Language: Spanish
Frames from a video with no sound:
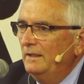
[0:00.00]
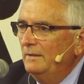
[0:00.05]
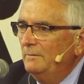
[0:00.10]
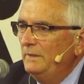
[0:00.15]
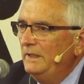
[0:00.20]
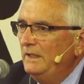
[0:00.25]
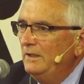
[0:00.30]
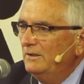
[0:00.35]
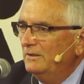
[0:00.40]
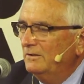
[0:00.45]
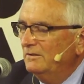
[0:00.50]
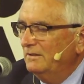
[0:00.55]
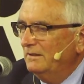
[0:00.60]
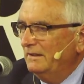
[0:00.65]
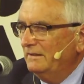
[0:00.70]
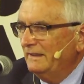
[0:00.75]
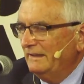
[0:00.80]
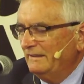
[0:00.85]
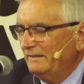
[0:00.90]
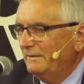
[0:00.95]
mi
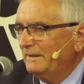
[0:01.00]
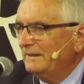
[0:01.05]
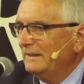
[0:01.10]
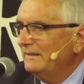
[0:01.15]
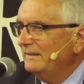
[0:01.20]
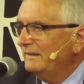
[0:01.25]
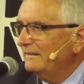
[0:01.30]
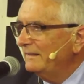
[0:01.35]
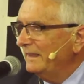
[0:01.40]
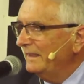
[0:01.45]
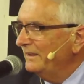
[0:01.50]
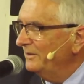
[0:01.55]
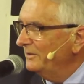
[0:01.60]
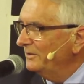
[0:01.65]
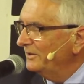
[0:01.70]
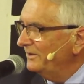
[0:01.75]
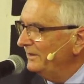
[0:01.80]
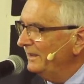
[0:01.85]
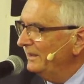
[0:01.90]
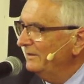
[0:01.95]
hijo, ya hace bastantes
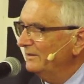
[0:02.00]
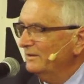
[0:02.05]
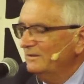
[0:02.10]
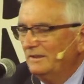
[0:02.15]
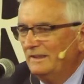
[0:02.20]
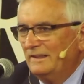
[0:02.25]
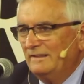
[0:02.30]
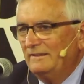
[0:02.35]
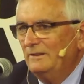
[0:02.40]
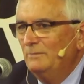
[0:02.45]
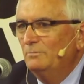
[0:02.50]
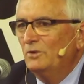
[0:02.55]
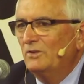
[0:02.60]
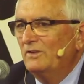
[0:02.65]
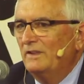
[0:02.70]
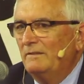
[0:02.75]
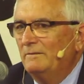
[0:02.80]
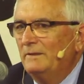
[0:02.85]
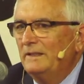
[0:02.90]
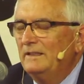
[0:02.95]
años, siendo casi un
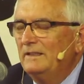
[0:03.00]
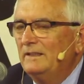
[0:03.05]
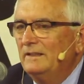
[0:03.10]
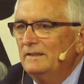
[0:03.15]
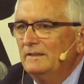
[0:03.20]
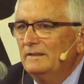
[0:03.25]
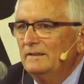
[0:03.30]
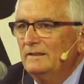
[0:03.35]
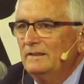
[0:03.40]
mozalbete,